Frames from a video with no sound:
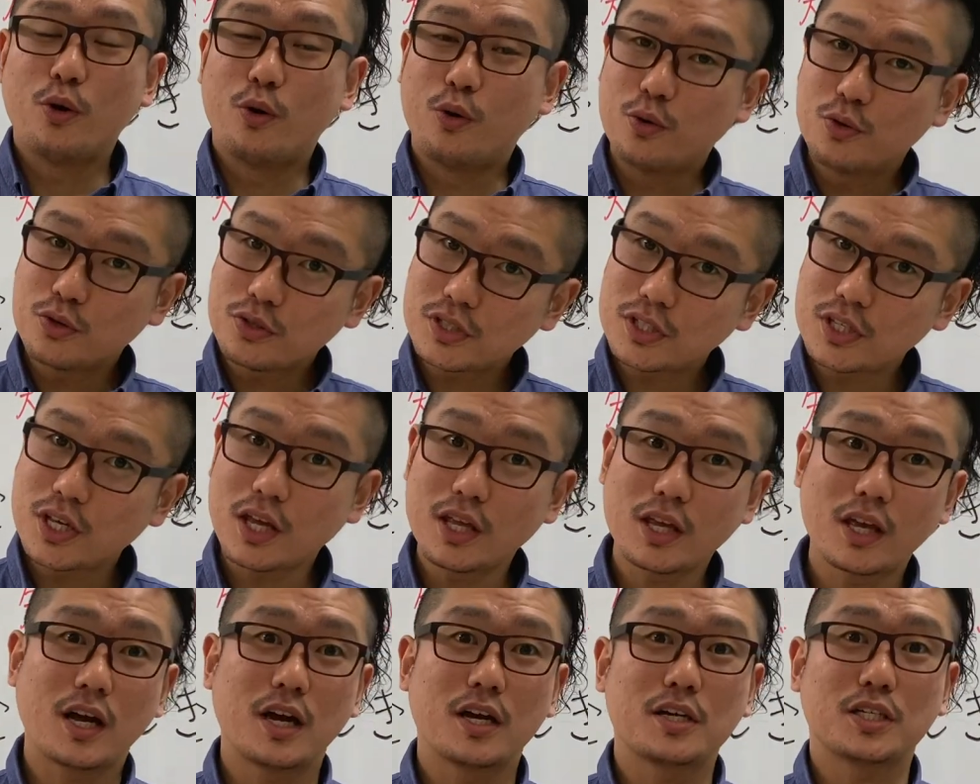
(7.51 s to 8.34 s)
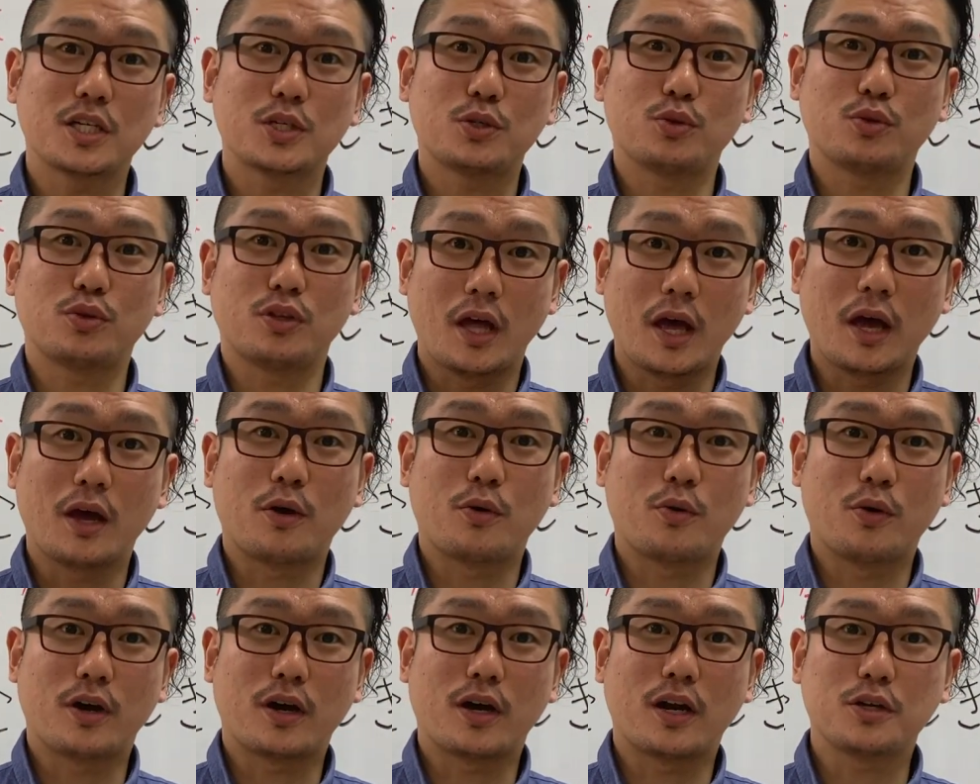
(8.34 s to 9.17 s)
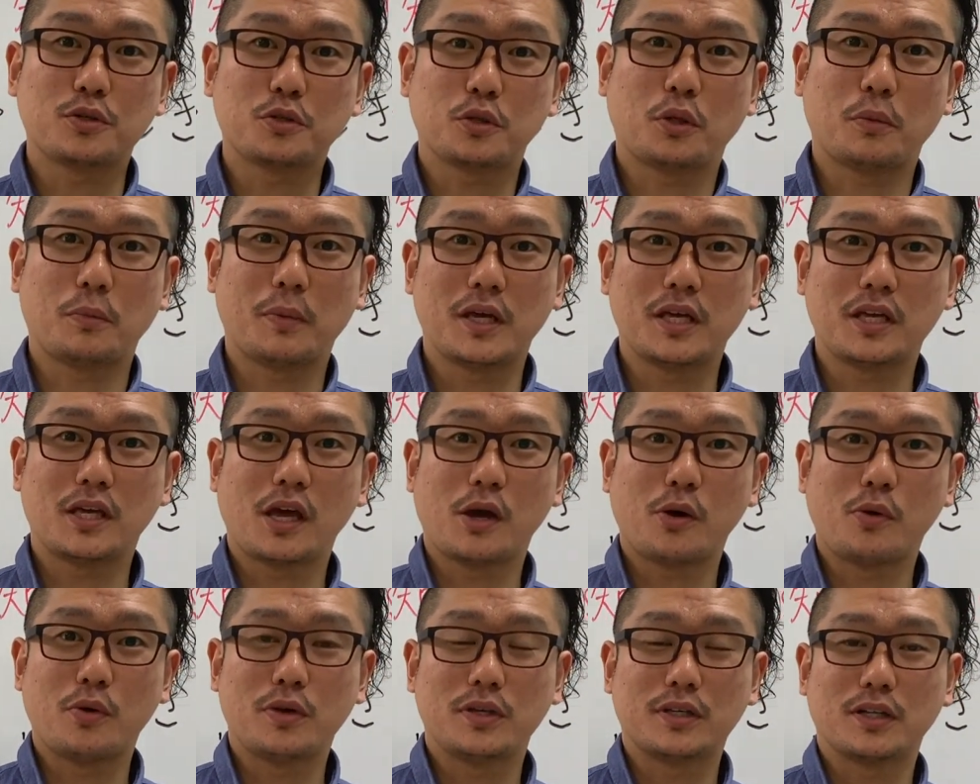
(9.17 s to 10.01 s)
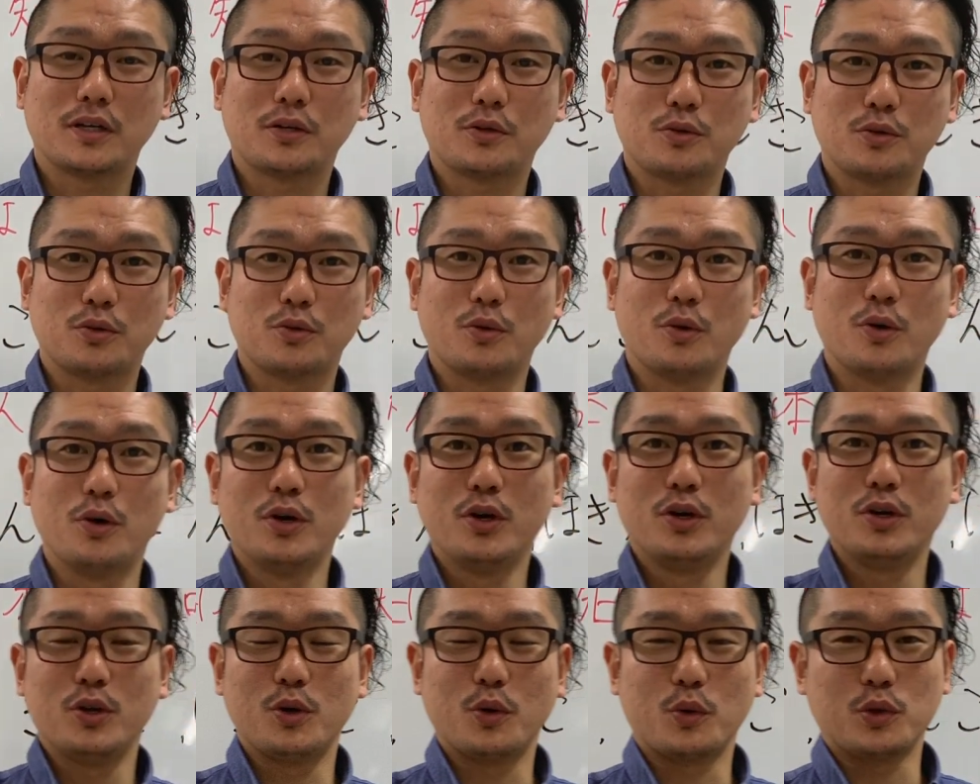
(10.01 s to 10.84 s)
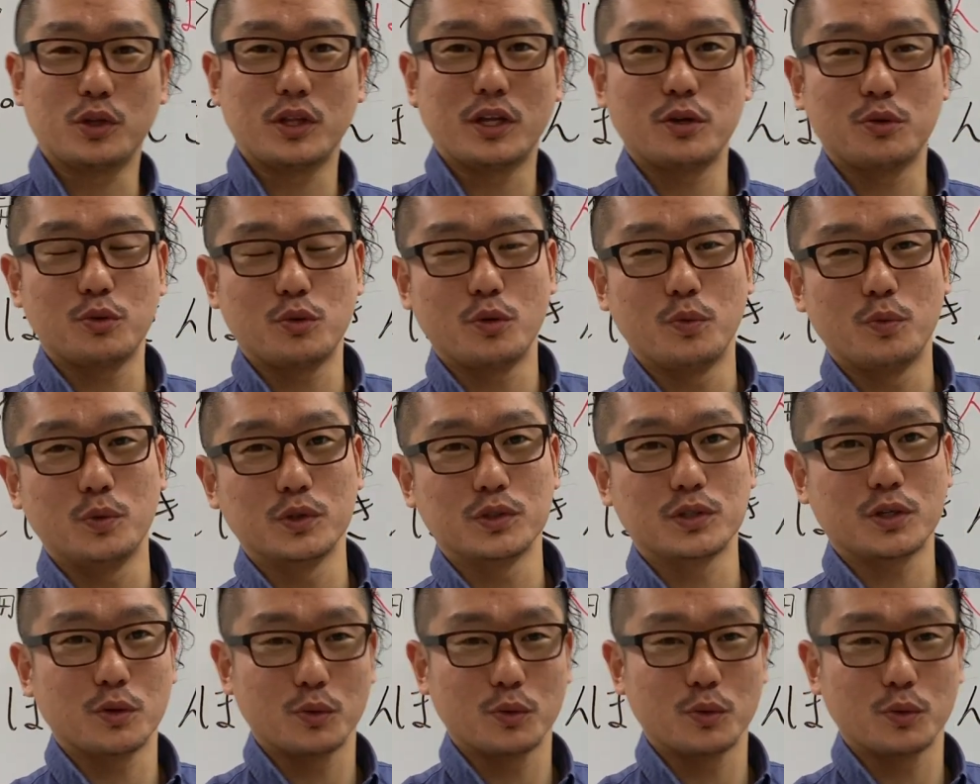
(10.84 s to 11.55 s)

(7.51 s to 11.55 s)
て、音声に関してちょっとねこれからちょっと意見をいただくということになると思うんです